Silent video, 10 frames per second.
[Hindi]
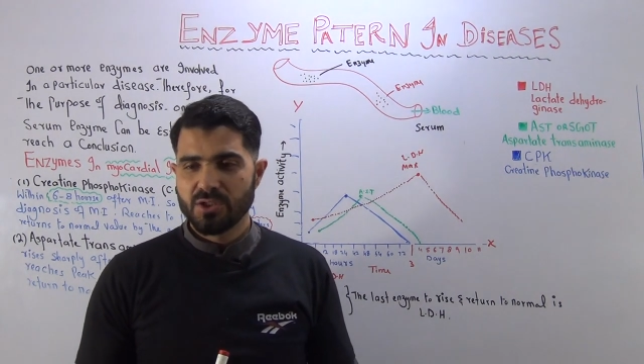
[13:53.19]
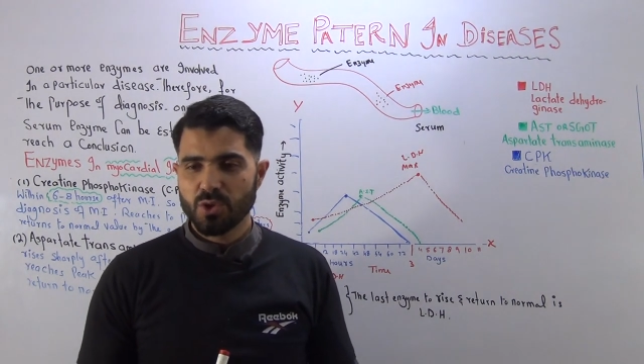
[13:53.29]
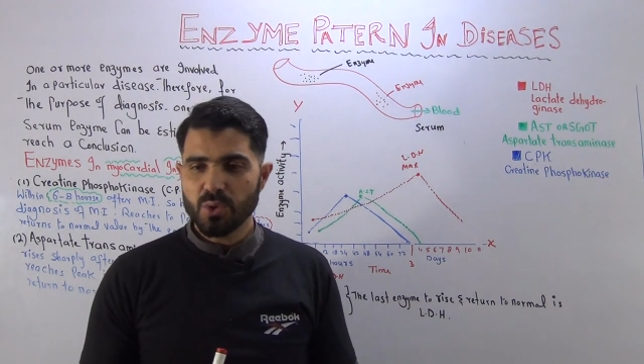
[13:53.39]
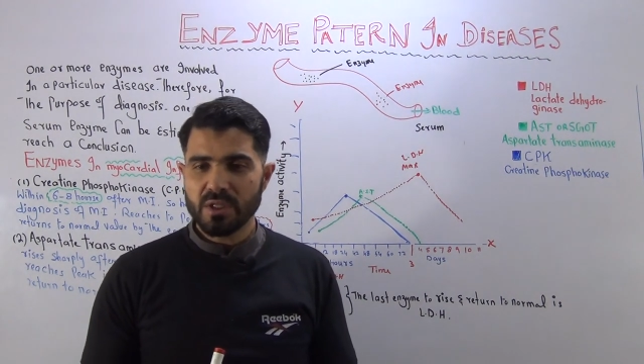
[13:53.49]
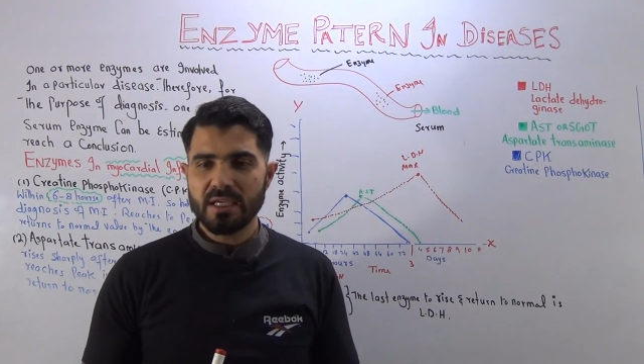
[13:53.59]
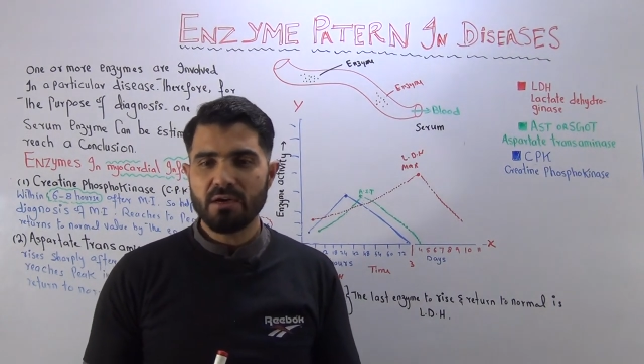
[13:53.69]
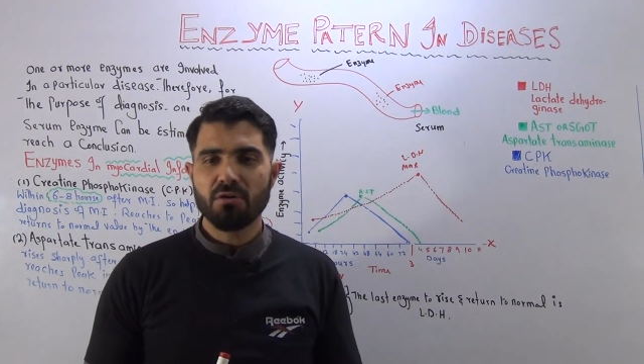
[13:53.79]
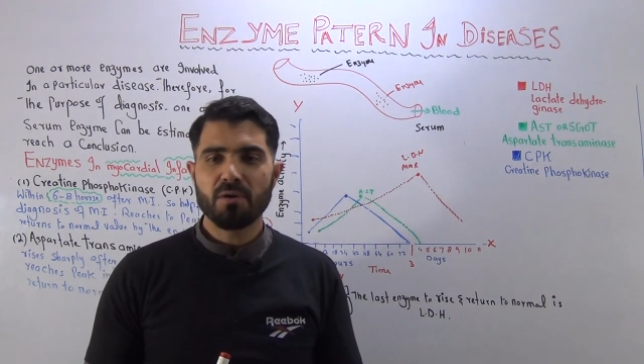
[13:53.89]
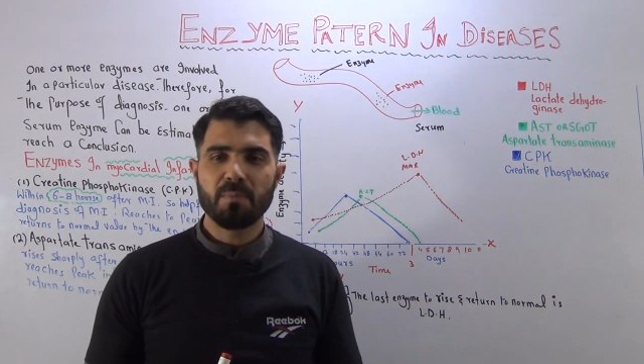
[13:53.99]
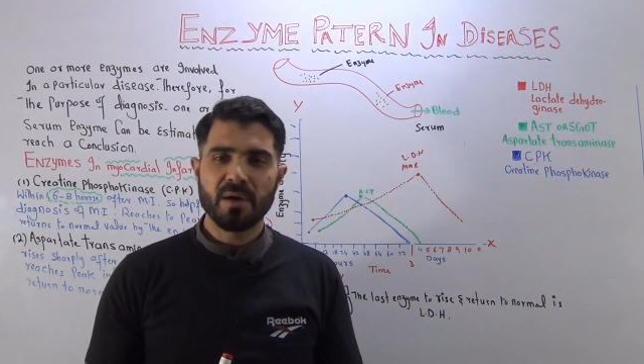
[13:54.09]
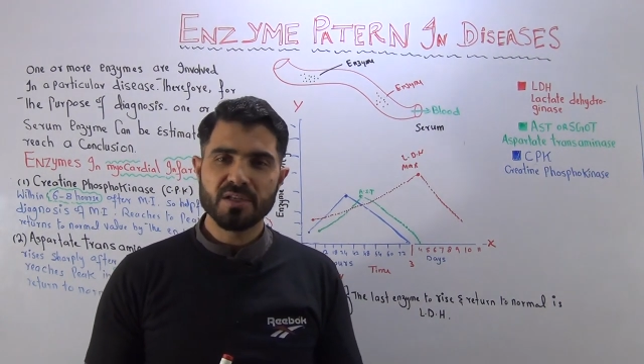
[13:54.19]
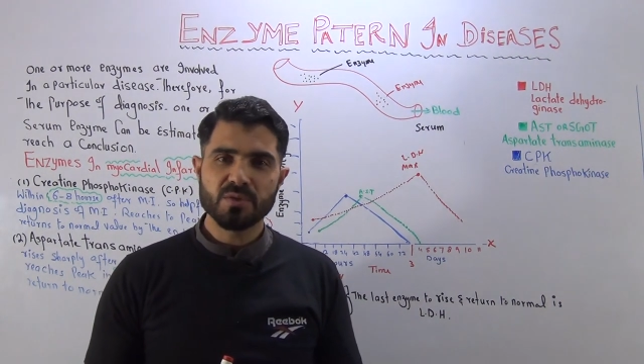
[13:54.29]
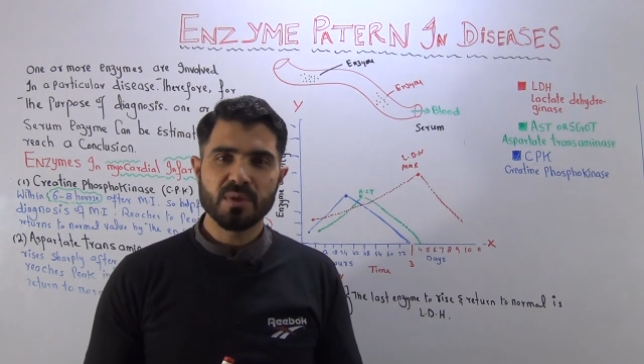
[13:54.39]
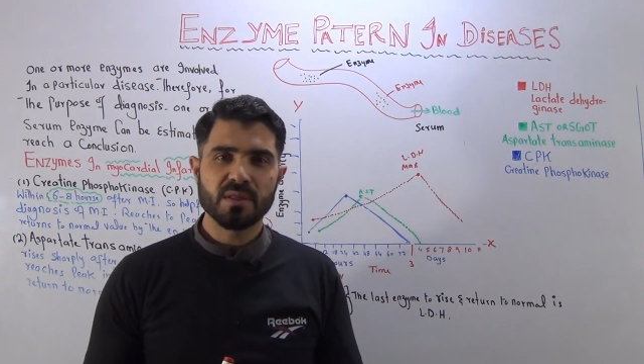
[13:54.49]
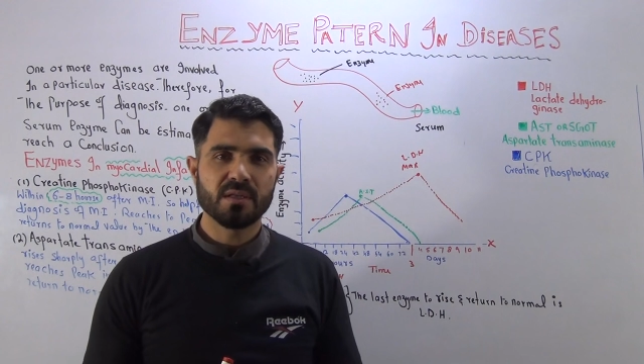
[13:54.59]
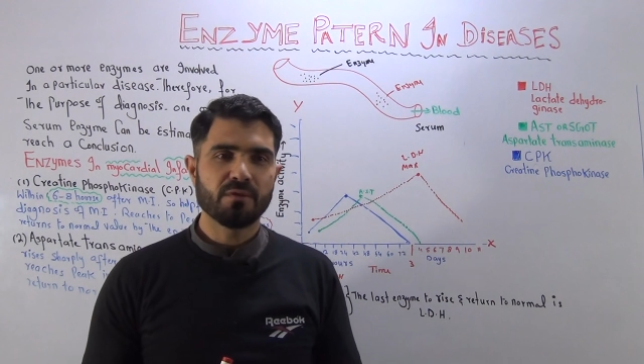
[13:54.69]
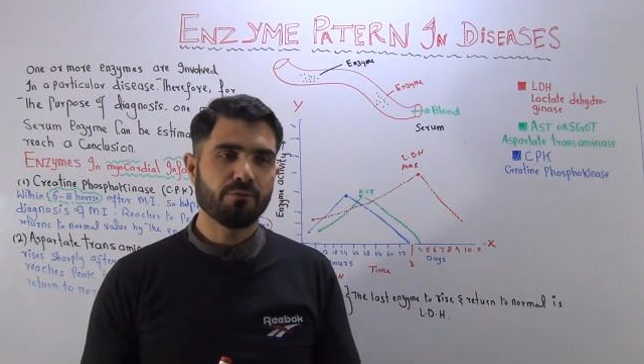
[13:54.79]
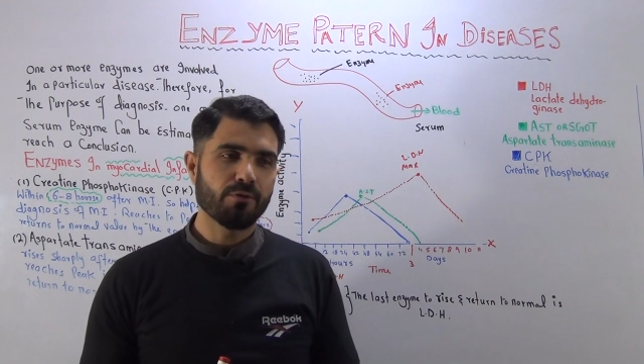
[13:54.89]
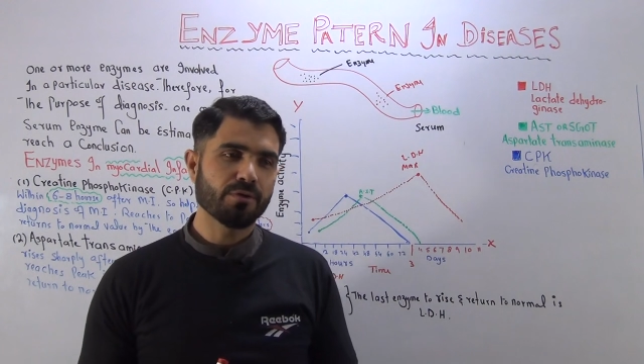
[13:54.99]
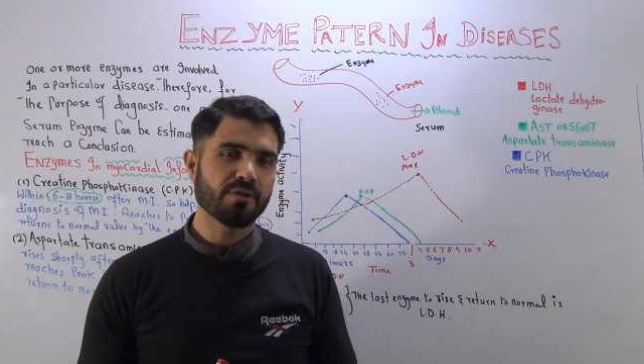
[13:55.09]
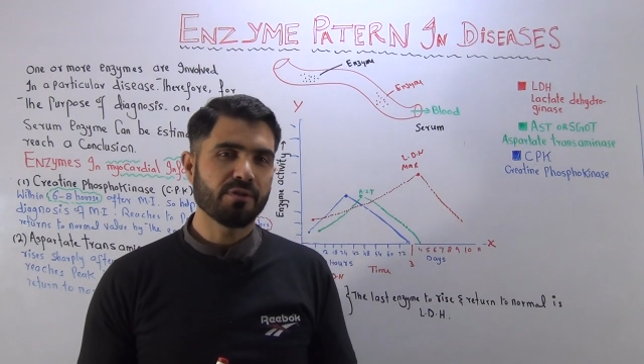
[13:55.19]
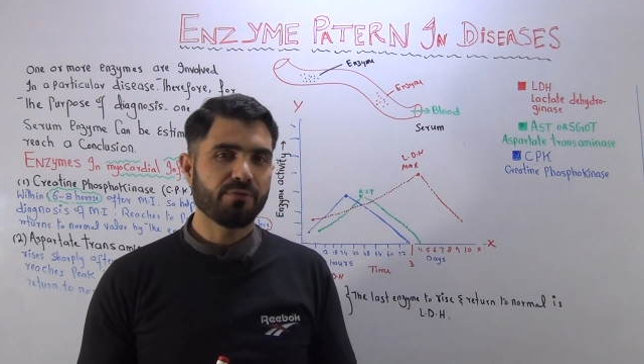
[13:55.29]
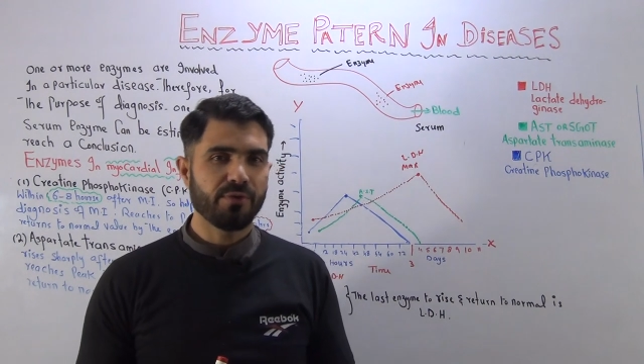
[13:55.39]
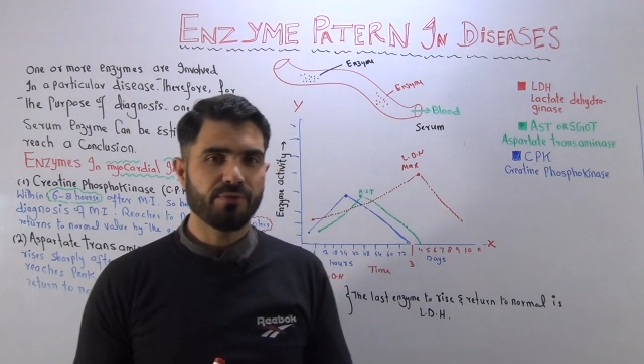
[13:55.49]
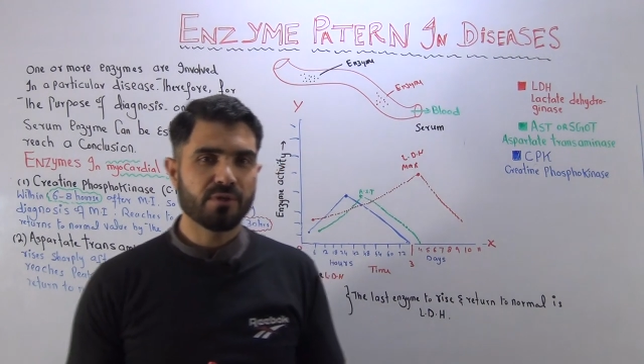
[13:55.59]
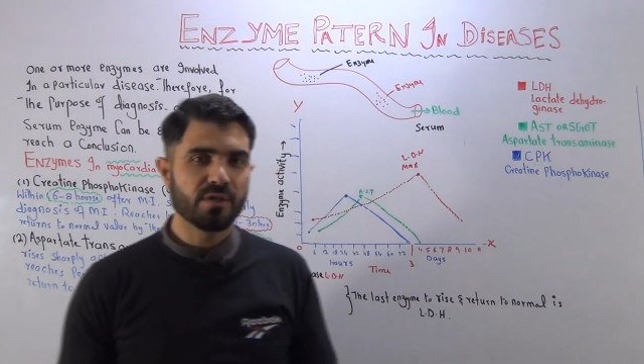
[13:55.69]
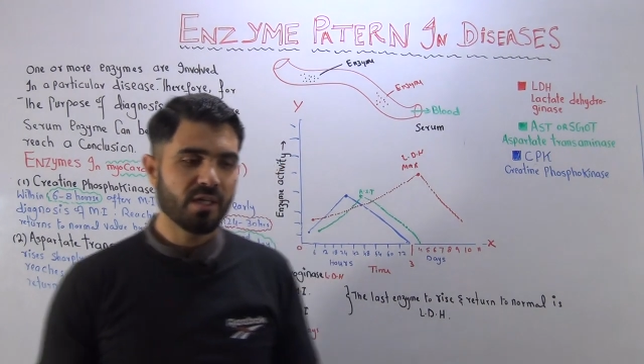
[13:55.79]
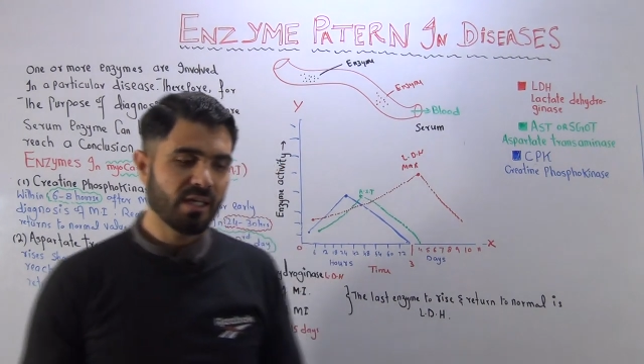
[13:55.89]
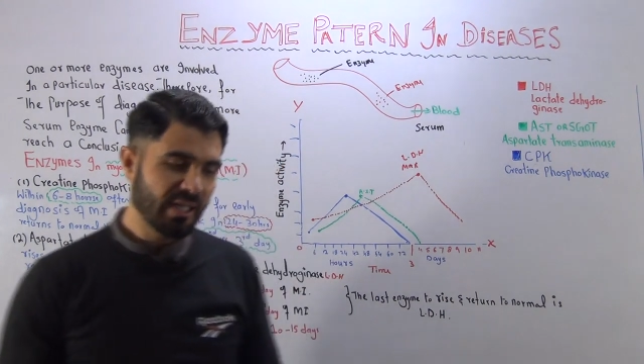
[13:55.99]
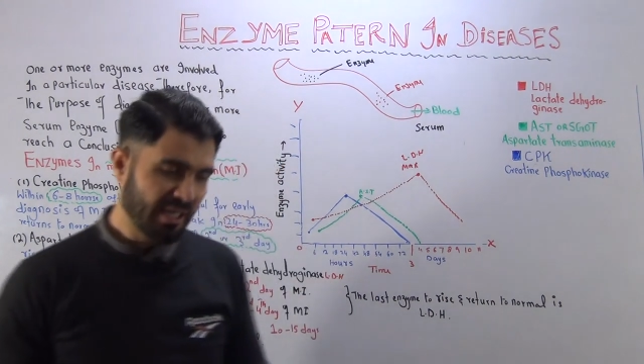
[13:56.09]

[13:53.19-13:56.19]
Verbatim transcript: चौथे और पाँचवें दिन फोर्थ एंड फिफ्थ डे